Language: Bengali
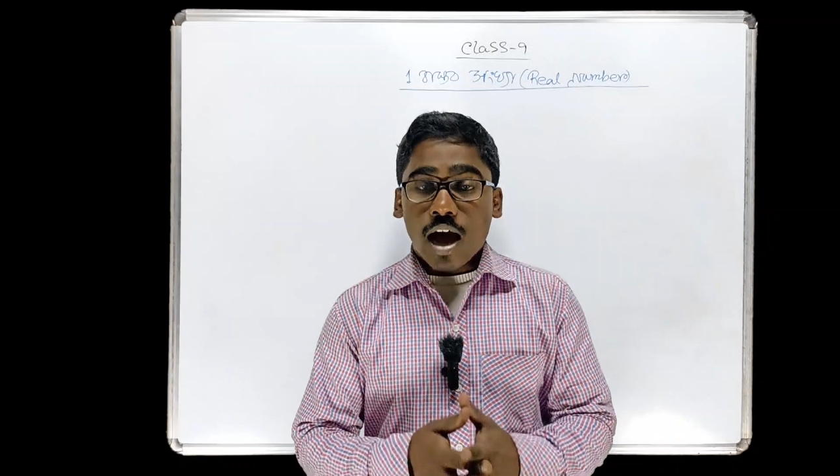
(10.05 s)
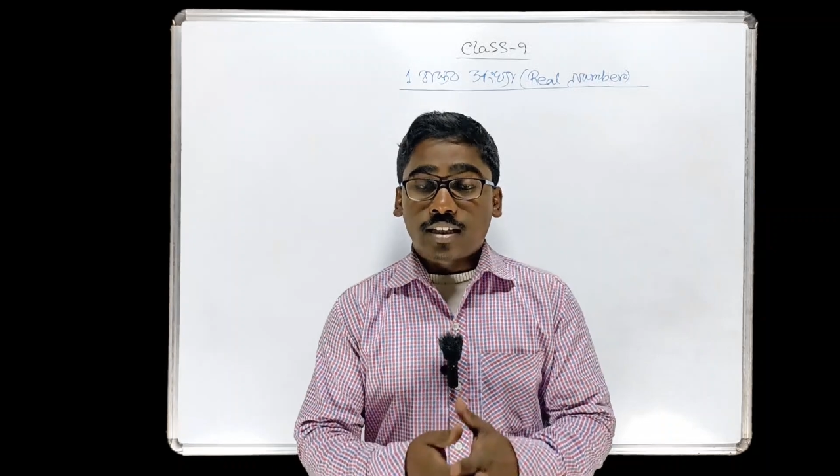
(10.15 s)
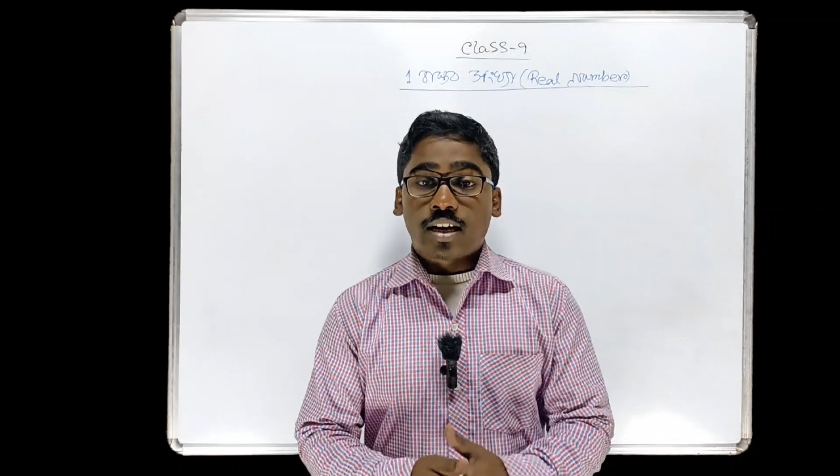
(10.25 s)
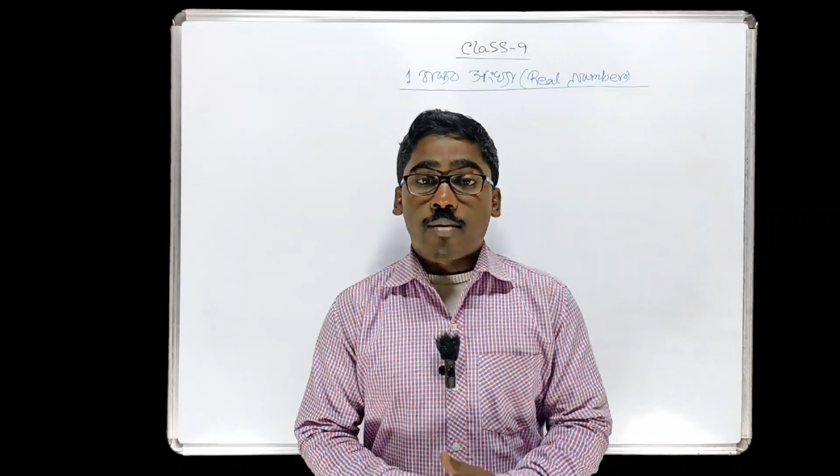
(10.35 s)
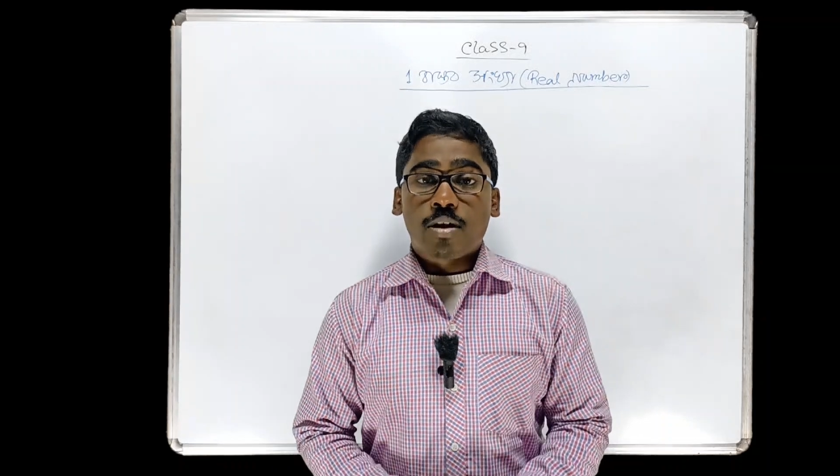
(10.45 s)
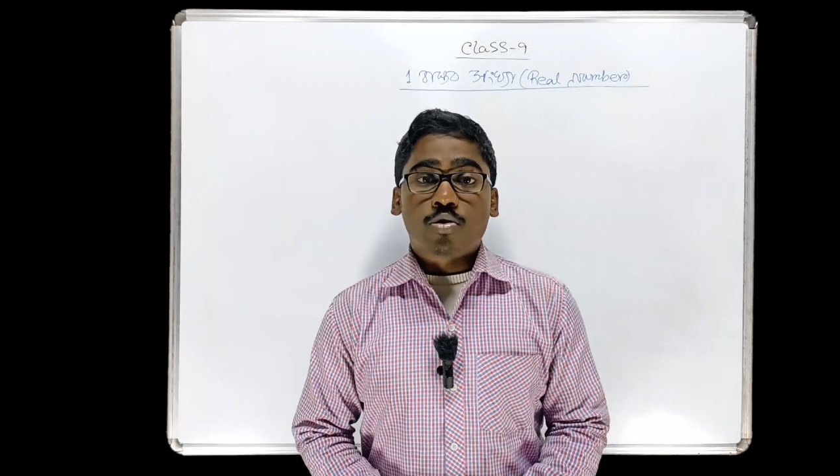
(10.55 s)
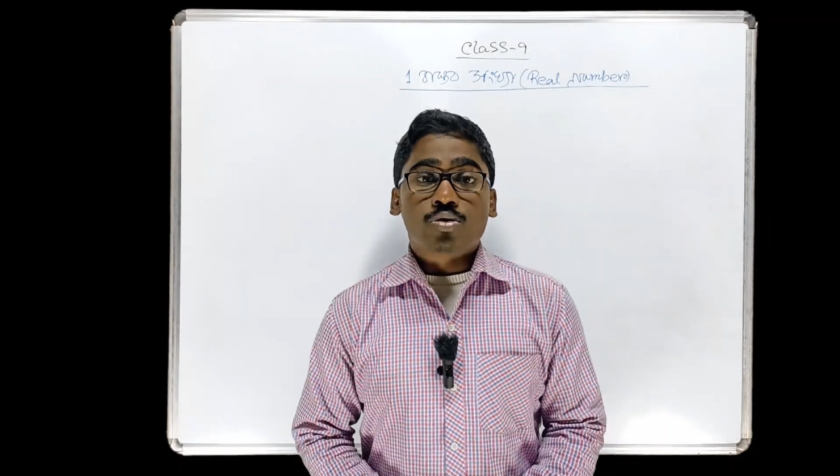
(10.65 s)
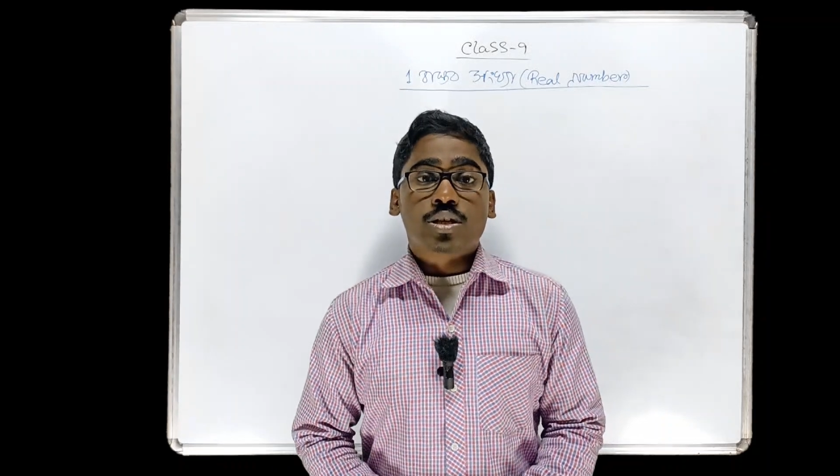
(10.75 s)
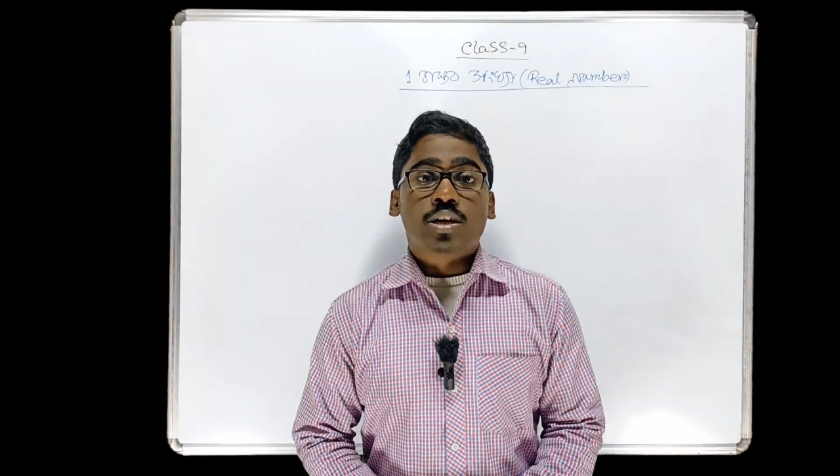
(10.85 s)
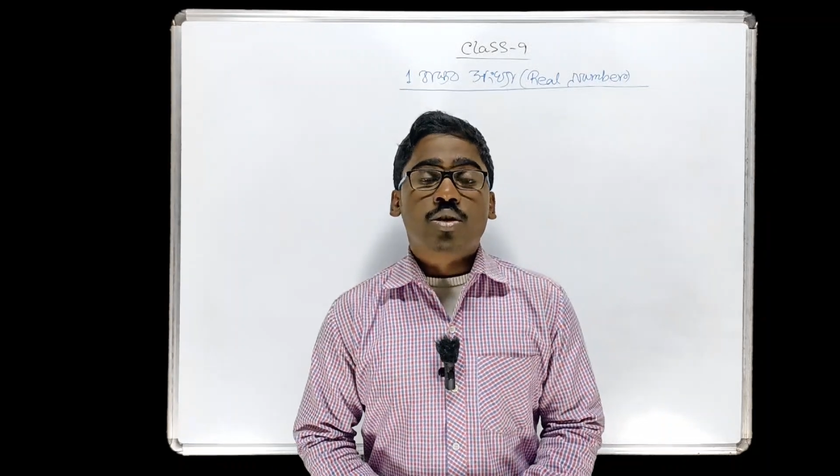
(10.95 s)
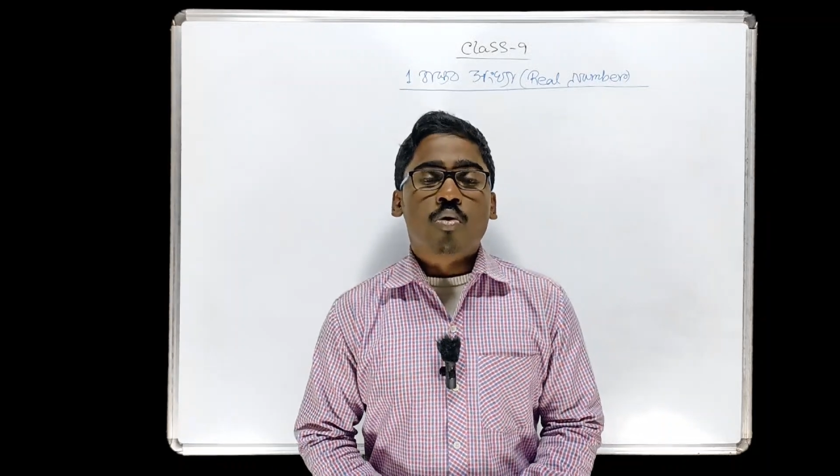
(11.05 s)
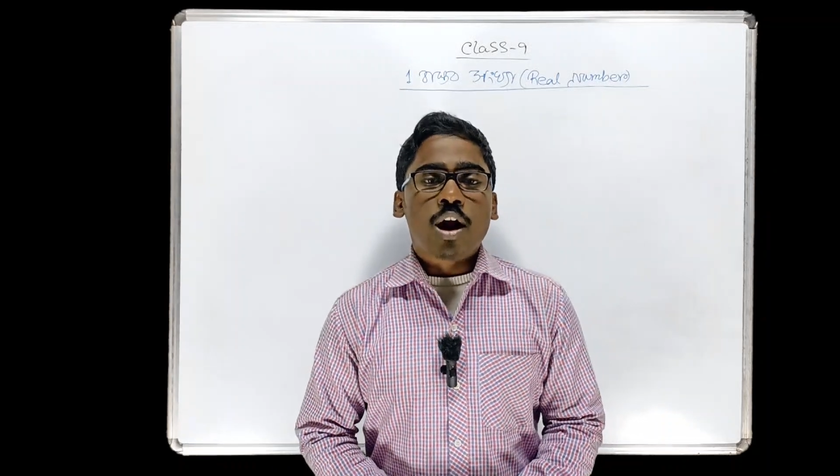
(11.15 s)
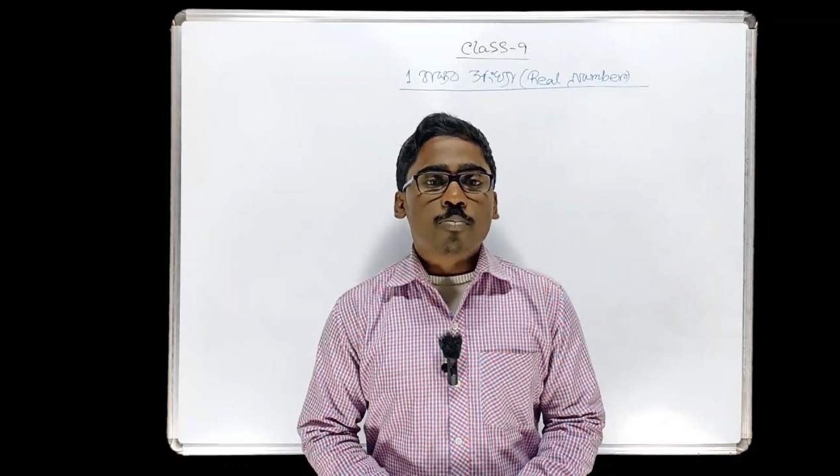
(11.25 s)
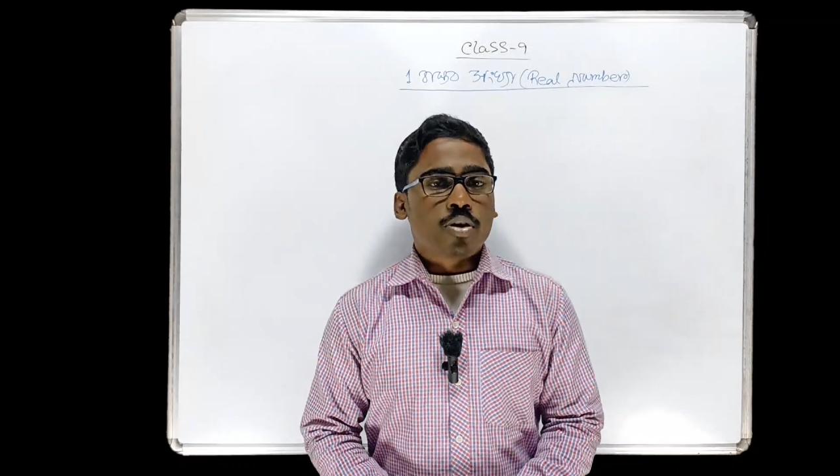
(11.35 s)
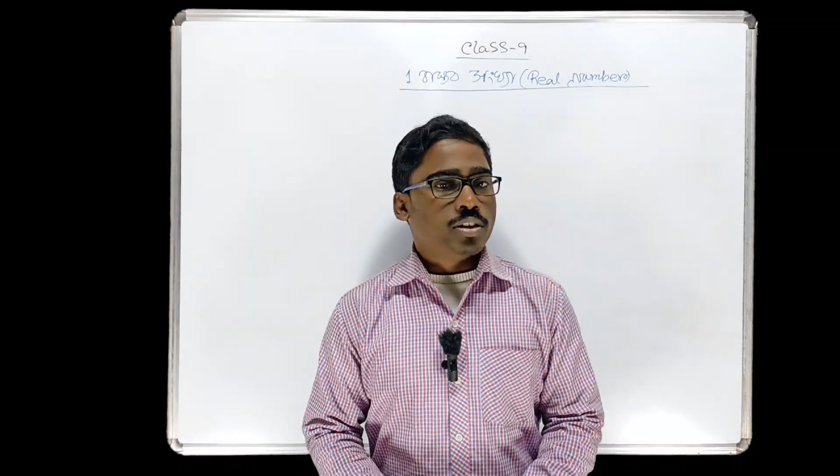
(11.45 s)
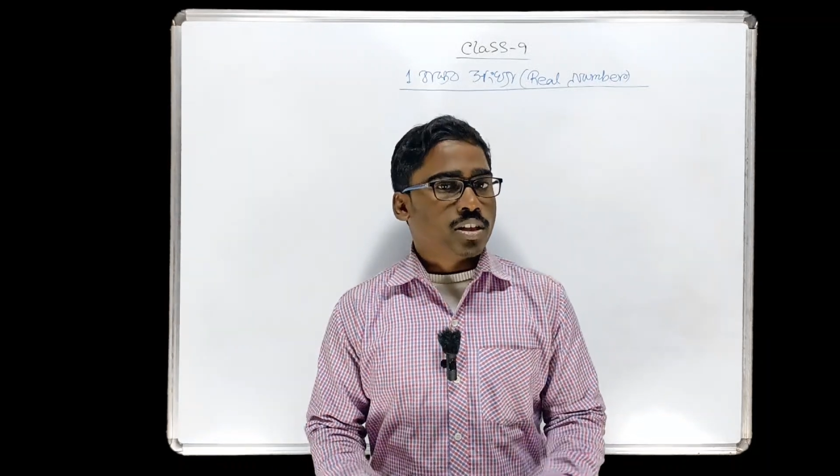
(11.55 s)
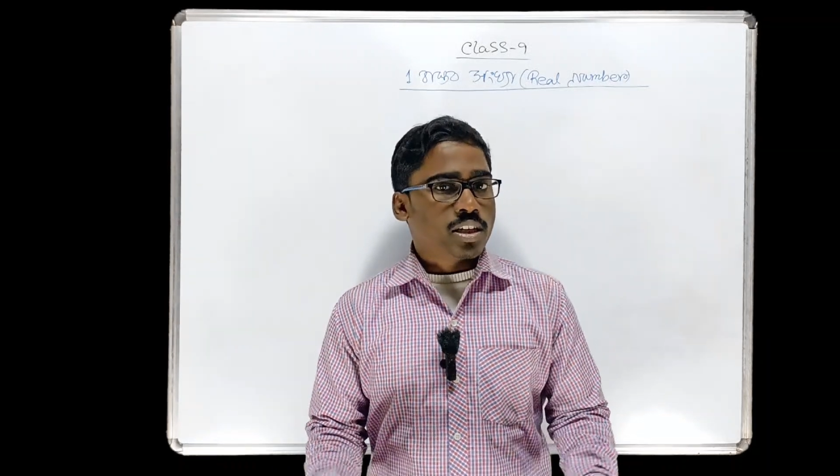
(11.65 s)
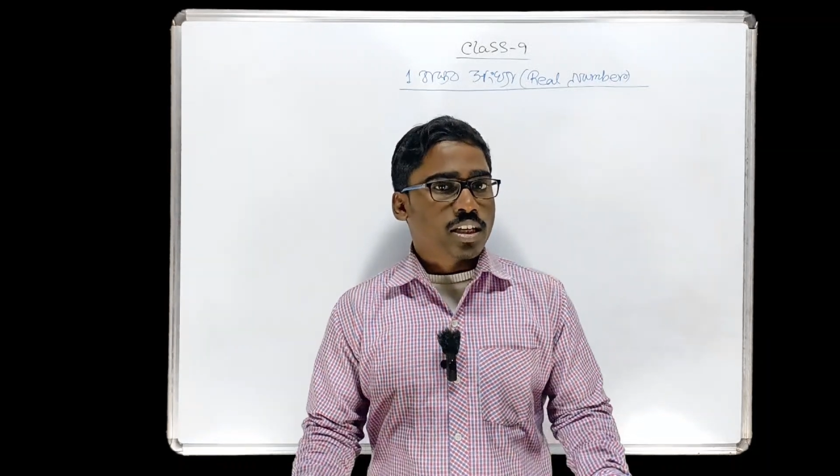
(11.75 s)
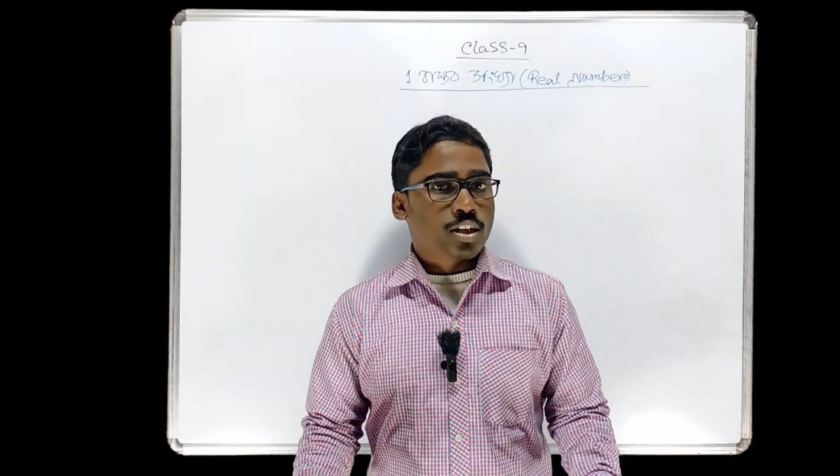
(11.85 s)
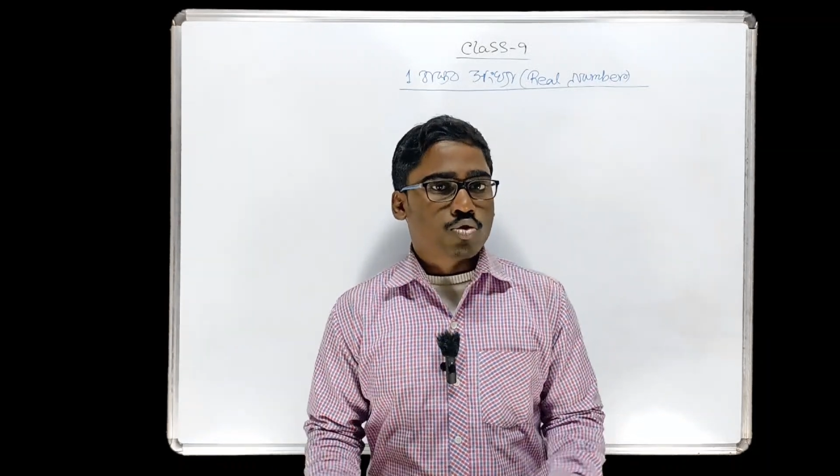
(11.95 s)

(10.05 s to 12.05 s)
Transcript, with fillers: আজকে আমরা কোষে দেখি ওয়ান পয়েন্ট থ্রি থেকে